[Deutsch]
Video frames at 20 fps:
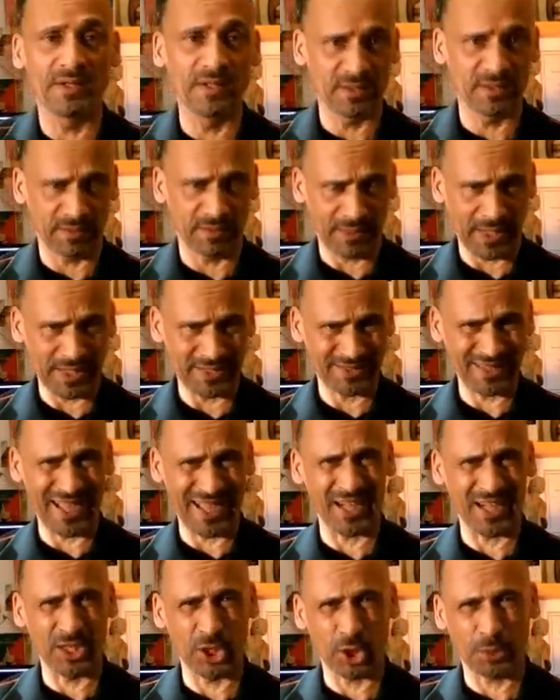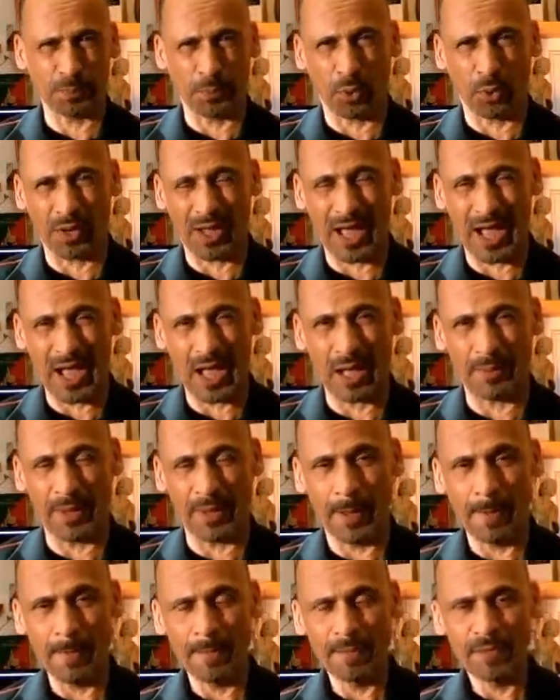die ich bereits angesprochen
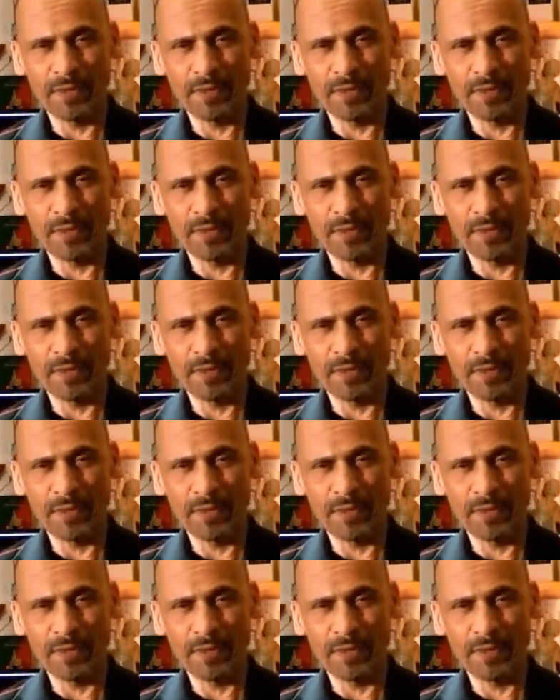habe,